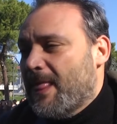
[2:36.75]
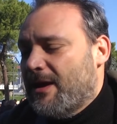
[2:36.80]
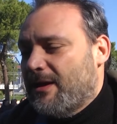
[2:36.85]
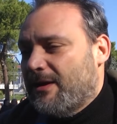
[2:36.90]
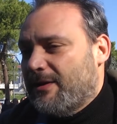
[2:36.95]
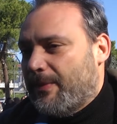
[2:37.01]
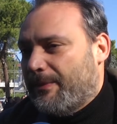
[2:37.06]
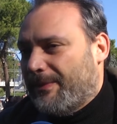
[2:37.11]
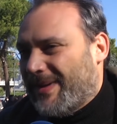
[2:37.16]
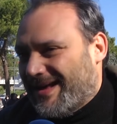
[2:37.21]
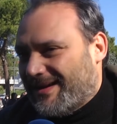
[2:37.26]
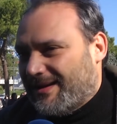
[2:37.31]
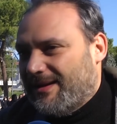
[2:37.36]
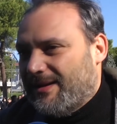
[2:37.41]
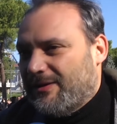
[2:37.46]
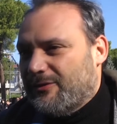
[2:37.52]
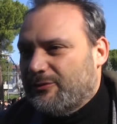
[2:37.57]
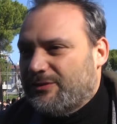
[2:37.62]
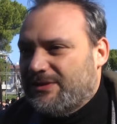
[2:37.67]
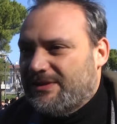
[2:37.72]
eh,
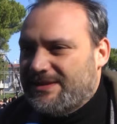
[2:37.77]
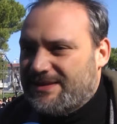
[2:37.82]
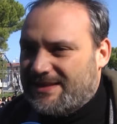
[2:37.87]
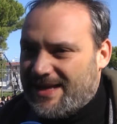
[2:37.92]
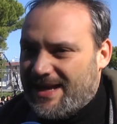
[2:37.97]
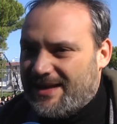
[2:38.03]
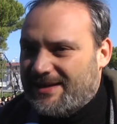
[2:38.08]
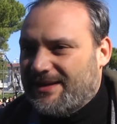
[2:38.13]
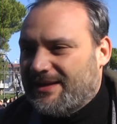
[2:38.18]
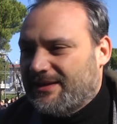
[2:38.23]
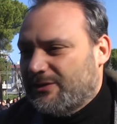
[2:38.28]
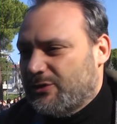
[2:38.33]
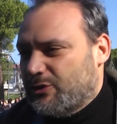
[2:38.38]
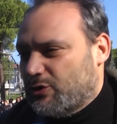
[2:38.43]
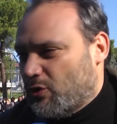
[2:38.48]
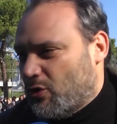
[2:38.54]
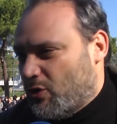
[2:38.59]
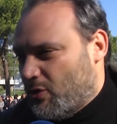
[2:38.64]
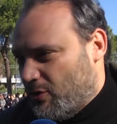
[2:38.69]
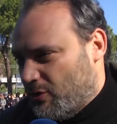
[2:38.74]
parlano di discarica di
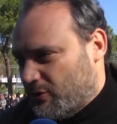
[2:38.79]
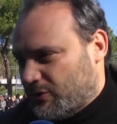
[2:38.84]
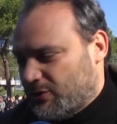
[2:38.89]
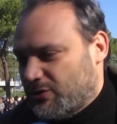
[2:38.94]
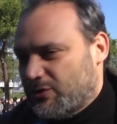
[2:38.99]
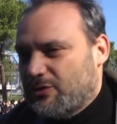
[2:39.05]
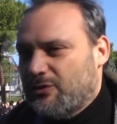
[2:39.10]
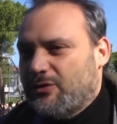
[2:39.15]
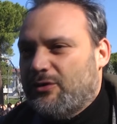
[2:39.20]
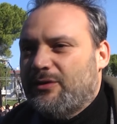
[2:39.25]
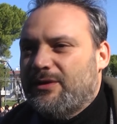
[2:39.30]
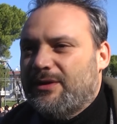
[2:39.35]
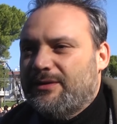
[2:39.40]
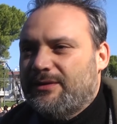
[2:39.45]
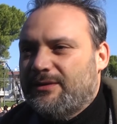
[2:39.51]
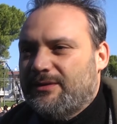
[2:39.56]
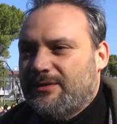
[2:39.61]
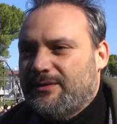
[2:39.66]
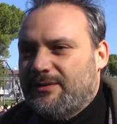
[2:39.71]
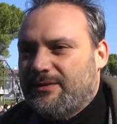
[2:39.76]
soccorso
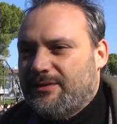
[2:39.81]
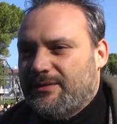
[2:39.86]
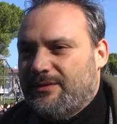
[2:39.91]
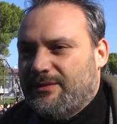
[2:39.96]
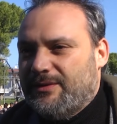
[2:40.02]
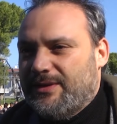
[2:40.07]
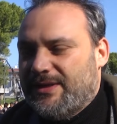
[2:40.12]
eh,